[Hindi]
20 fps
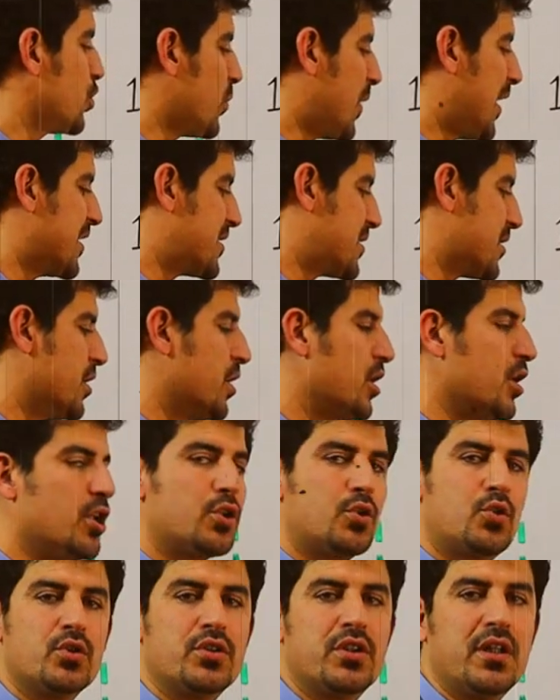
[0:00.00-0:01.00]
टू द व्हाट
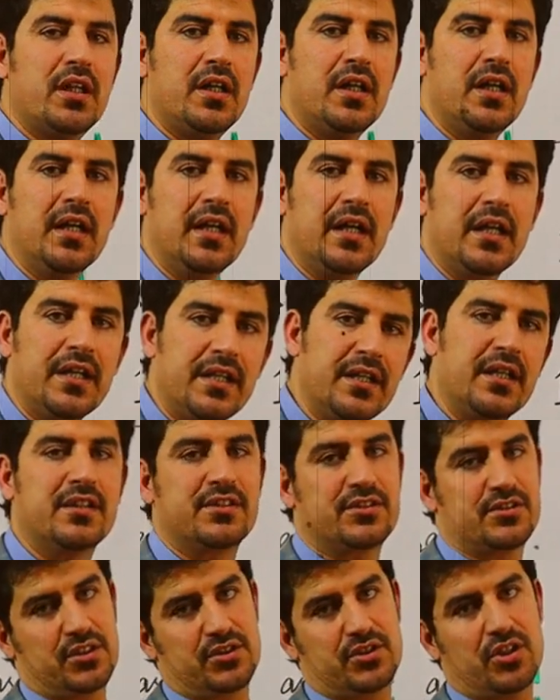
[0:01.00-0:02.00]
टू द
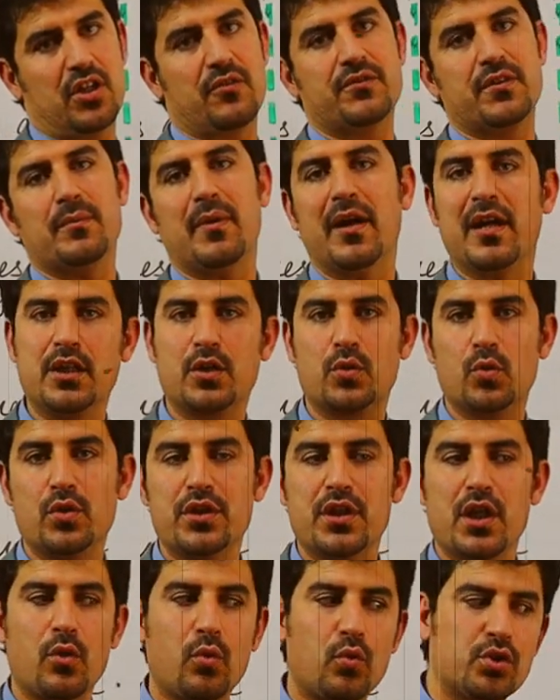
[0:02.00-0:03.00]
रियल स्ट्रक्चर ऑफ द
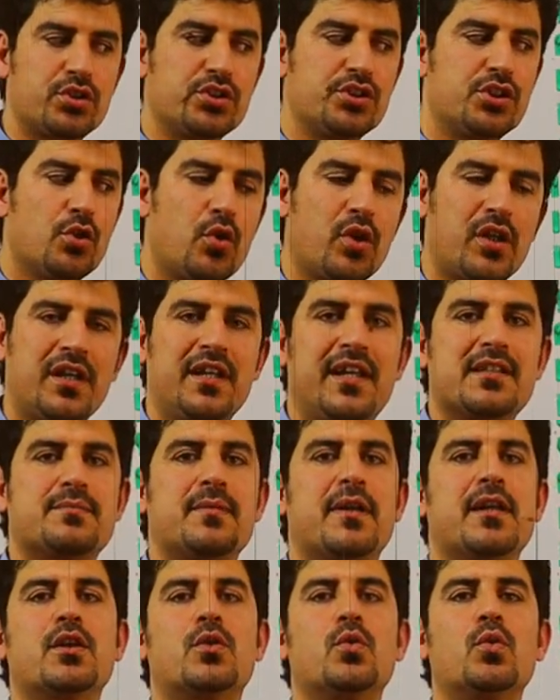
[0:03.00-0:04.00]
मालिक्यूल ये उस
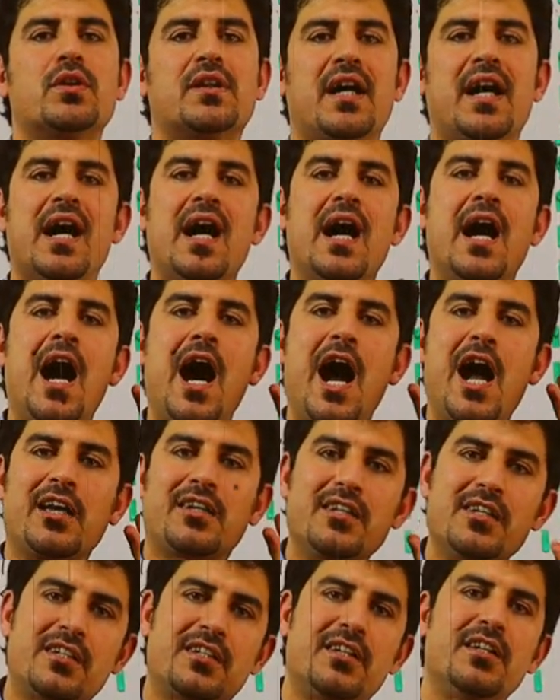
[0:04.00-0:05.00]
डिलोकलाइज मालिक्यूल का
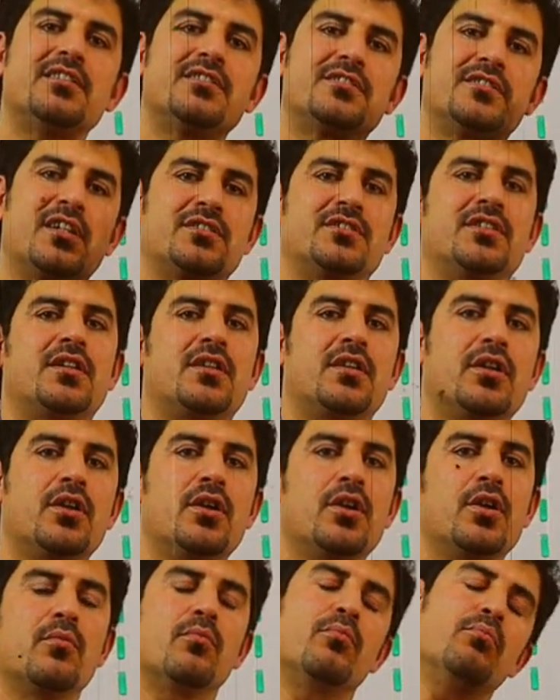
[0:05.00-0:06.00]
हकीकी स्ट्रक्चर
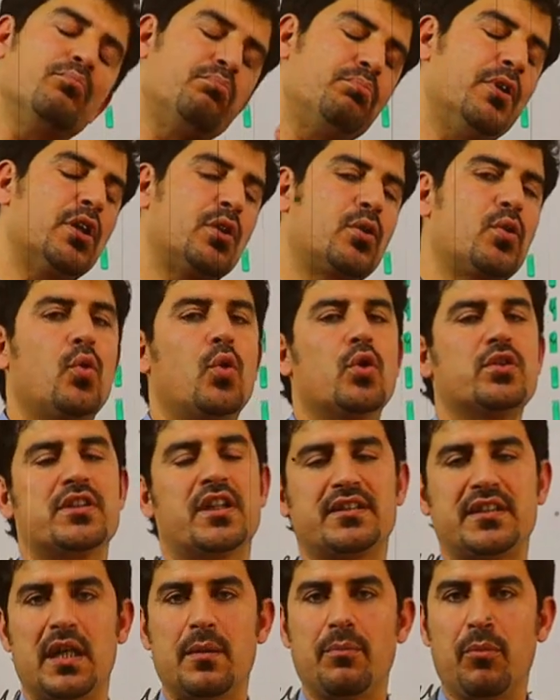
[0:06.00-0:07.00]
बिल्कुल हो
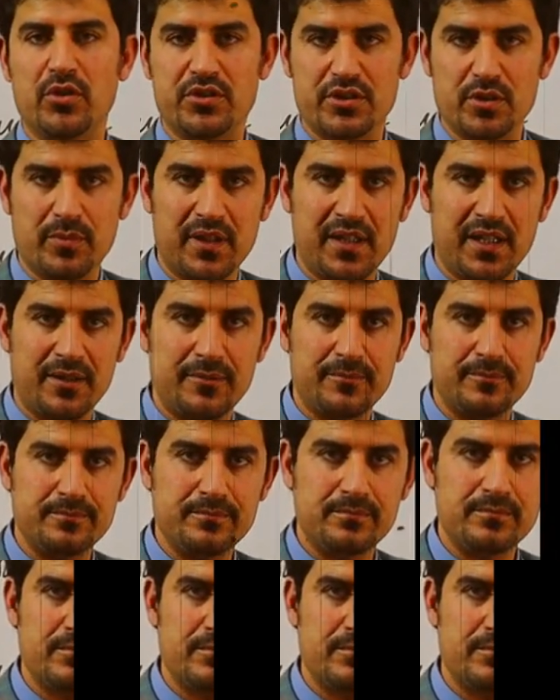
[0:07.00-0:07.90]
सकता है पॉसिबल है